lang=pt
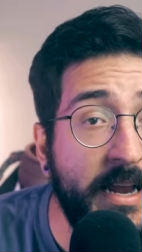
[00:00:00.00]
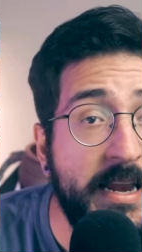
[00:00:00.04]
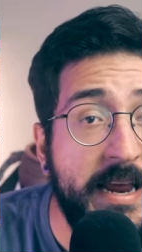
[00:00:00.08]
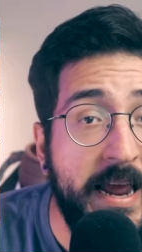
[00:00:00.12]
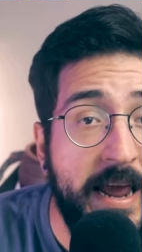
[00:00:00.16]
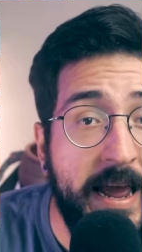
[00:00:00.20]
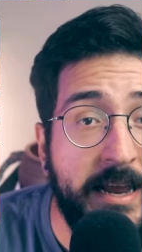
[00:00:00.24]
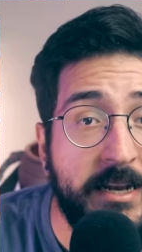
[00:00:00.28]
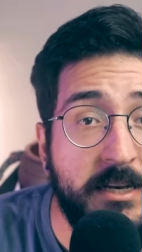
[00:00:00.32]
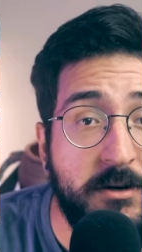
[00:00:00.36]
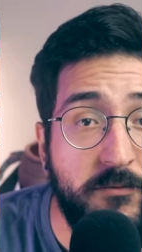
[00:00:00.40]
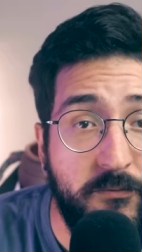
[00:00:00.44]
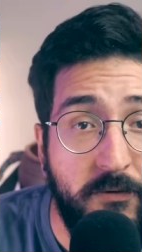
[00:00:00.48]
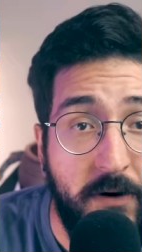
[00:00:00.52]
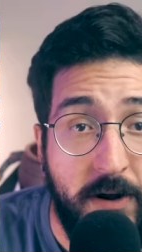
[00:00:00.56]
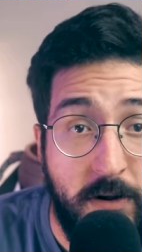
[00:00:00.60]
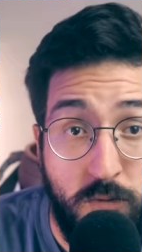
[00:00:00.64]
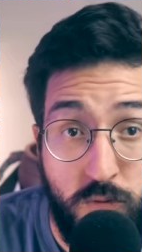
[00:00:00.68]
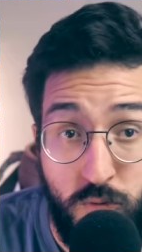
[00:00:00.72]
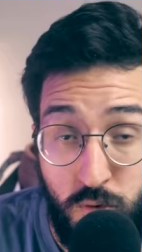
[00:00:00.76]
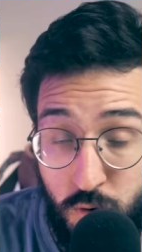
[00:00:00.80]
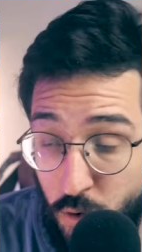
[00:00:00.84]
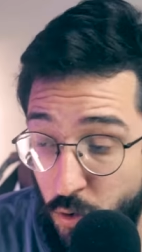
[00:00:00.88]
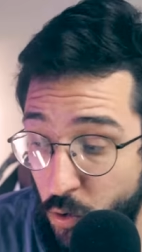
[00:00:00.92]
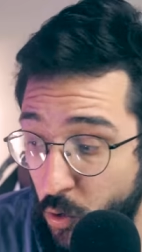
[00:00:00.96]
ele é de
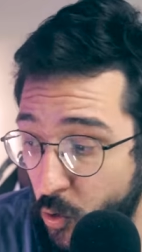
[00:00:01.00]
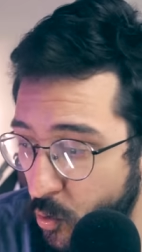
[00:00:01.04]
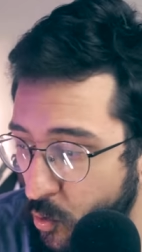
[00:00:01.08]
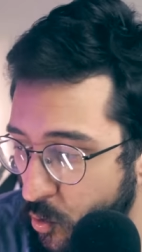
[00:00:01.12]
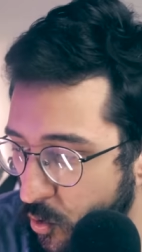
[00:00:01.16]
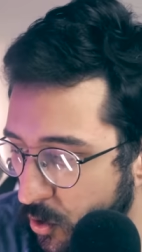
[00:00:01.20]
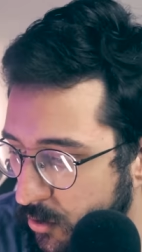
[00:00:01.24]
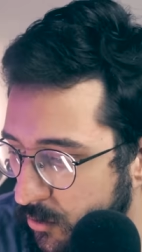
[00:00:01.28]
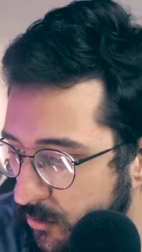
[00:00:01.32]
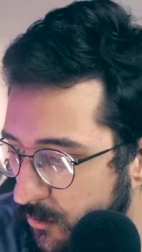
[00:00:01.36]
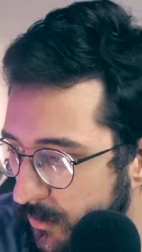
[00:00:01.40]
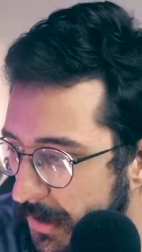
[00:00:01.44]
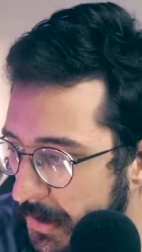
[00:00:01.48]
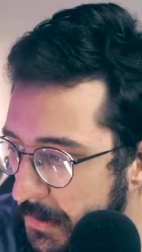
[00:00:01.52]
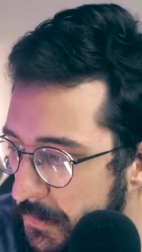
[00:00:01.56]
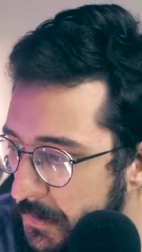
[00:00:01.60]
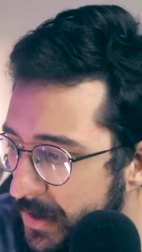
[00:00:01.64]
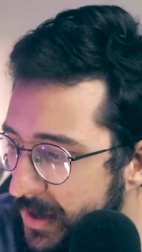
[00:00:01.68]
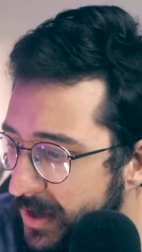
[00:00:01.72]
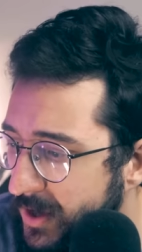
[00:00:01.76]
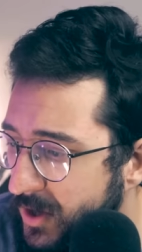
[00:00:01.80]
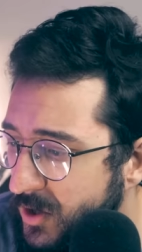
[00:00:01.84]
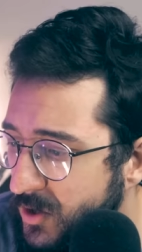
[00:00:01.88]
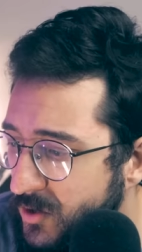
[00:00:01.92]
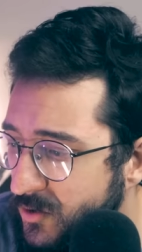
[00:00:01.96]
fato um jogo curto, né?
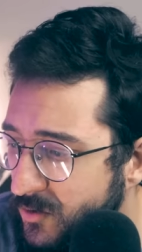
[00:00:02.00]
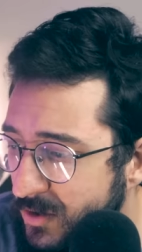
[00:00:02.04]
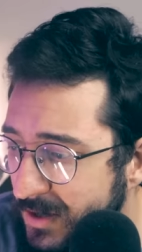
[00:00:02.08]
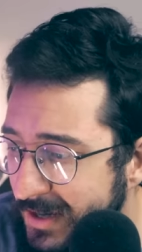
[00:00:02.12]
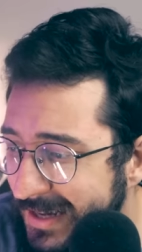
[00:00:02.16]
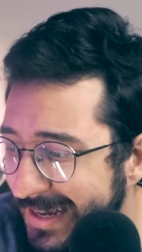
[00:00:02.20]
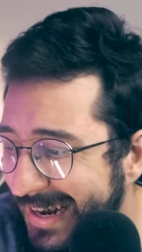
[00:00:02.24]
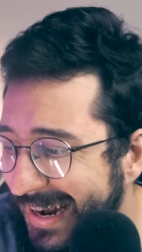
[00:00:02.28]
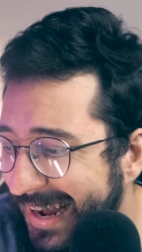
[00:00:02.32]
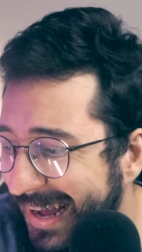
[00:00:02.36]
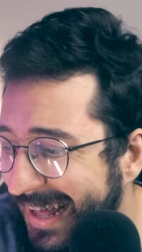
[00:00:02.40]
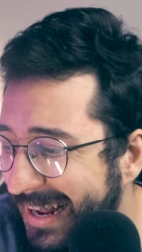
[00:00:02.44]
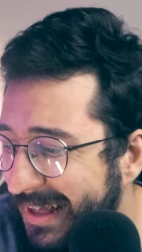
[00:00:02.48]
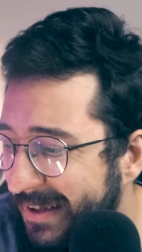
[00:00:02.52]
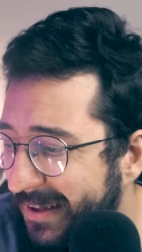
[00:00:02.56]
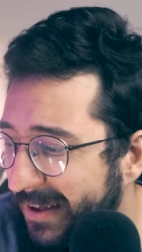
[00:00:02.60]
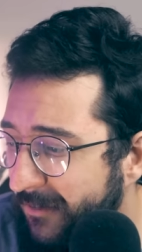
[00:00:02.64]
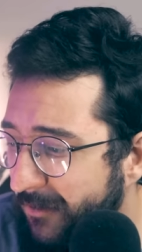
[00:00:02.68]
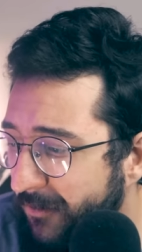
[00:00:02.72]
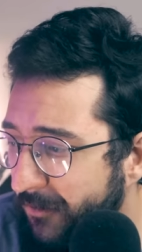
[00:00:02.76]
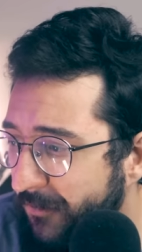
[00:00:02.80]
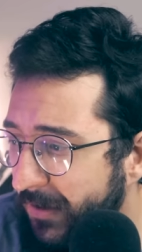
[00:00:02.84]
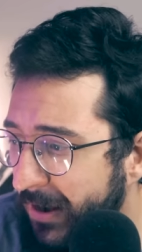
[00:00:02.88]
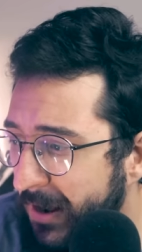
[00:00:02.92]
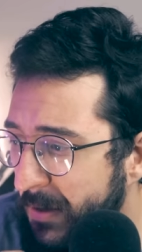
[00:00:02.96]
Só que, cara,
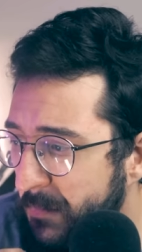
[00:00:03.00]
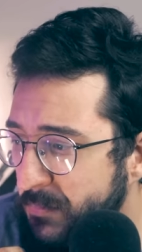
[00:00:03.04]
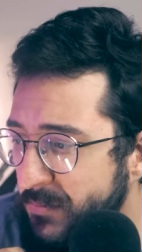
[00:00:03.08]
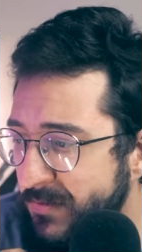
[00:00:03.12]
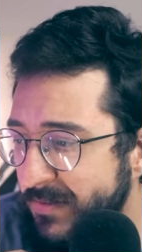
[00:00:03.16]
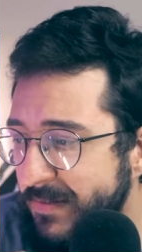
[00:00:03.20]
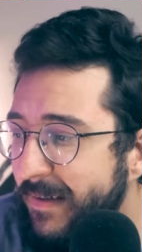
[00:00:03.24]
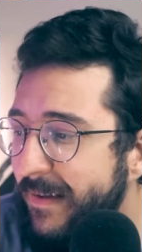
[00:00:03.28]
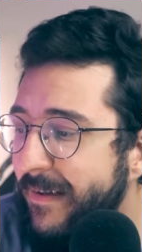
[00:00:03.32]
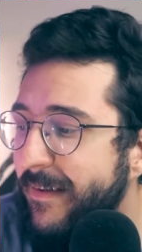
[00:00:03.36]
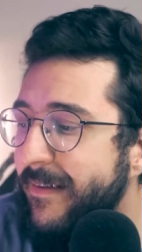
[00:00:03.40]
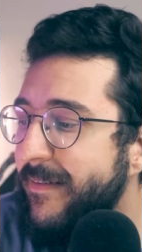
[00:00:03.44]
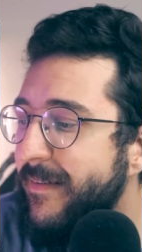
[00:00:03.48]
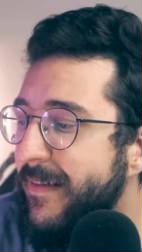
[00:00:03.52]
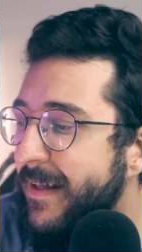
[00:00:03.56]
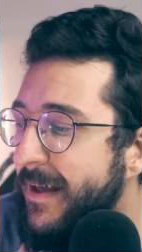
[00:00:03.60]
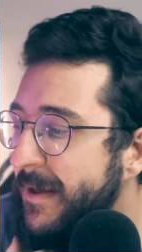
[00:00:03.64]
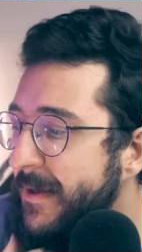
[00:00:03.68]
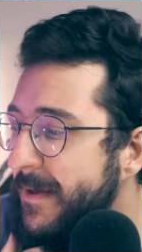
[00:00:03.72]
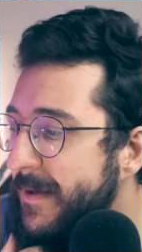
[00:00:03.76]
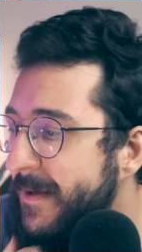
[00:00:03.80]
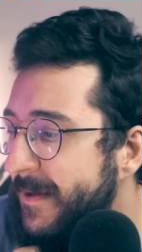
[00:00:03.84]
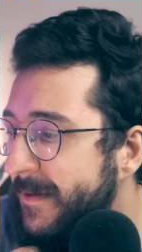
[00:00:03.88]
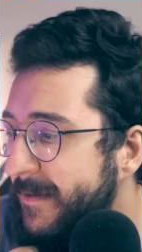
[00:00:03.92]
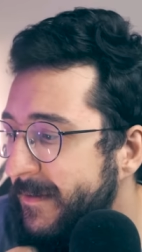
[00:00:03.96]
eu vou falar pra vocês,
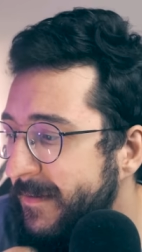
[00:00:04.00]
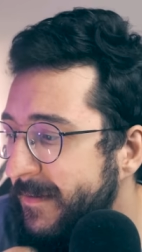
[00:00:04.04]
né?